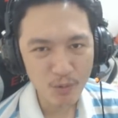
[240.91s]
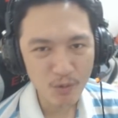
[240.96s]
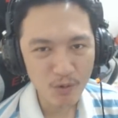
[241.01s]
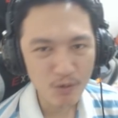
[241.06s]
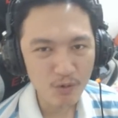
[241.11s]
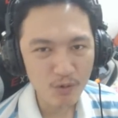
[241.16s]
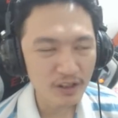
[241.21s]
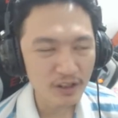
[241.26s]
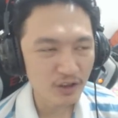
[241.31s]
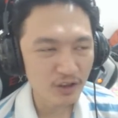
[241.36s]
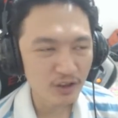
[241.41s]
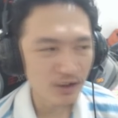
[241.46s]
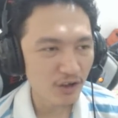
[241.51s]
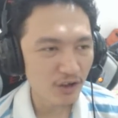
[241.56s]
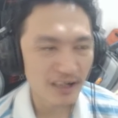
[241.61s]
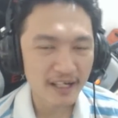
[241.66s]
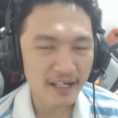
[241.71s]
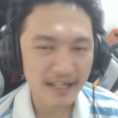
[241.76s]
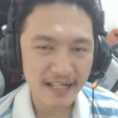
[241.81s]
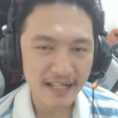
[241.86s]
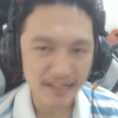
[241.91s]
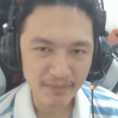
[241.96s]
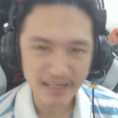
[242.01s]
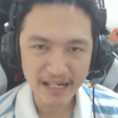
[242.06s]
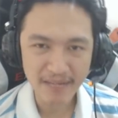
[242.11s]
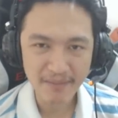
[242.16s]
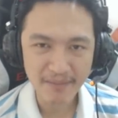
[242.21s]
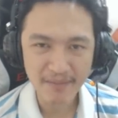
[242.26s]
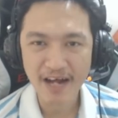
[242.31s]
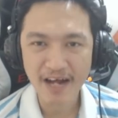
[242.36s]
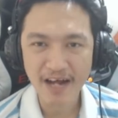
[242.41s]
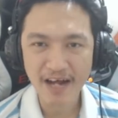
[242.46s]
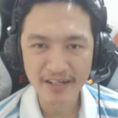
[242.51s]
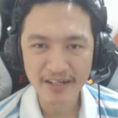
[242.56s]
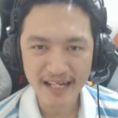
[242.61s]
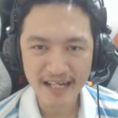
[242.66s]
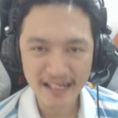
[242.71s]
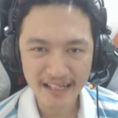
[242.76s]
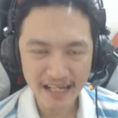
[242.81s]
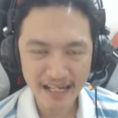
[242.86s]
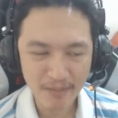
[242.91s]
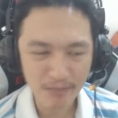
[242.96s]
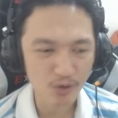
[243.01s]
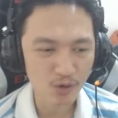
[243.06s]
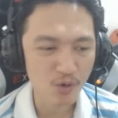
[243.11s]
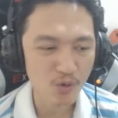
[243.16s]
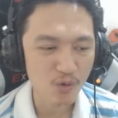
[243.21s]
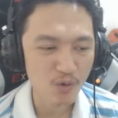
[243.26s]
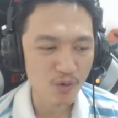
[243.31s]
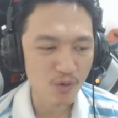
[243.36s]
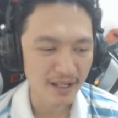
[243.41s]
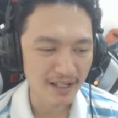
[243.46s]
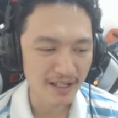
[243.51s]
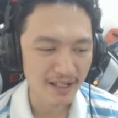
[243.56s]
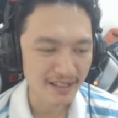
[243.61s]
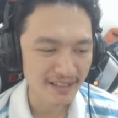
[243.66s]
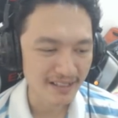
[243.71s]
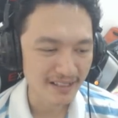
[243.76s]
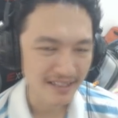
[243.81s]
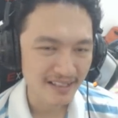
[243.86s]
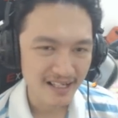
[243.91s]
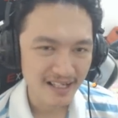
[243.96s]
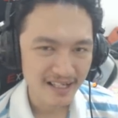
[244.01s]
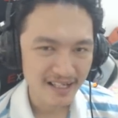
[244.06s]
ว่าคุณสกอตเขาเคยทำเกมแนวนี้นะเกมโทร อ่ะเออ